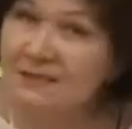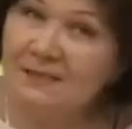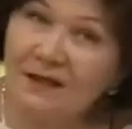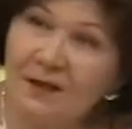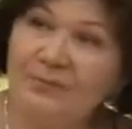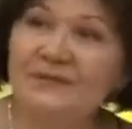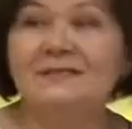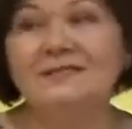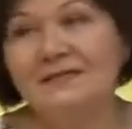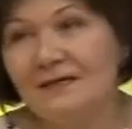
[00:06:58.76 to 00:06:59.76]
Слабый,
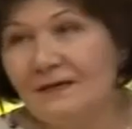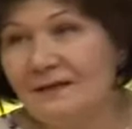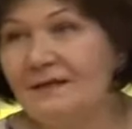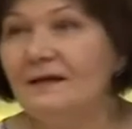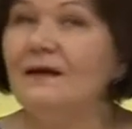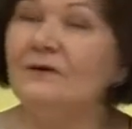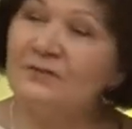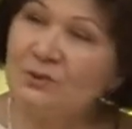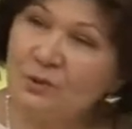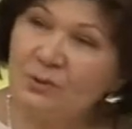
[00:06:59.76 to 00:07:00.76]
сильный,
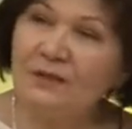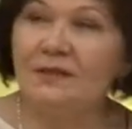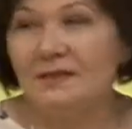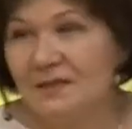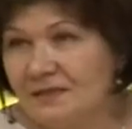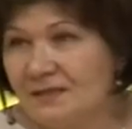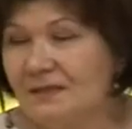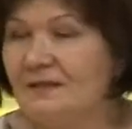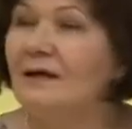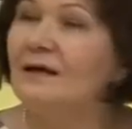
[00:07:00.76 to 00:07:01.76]
высокий,
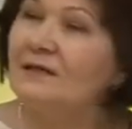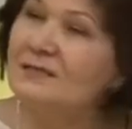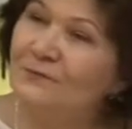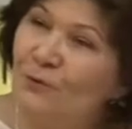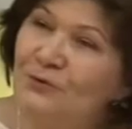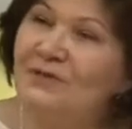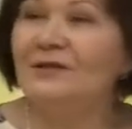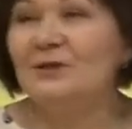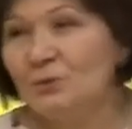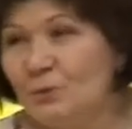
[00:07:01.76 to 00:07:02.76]
низкий, хриплый.
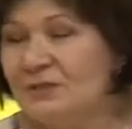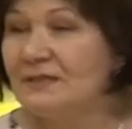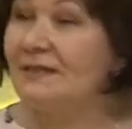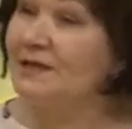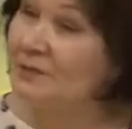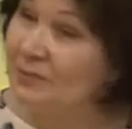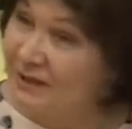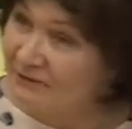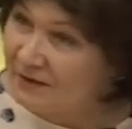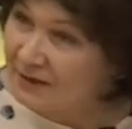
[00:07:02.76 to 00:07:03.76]
звонкий, тусклый,
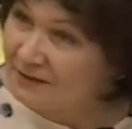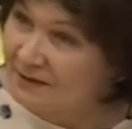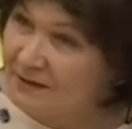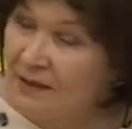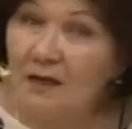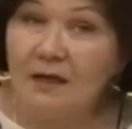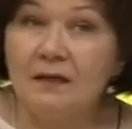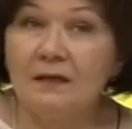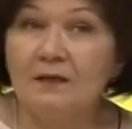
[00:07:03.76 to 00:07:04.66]
хрипловатый. Угу. А,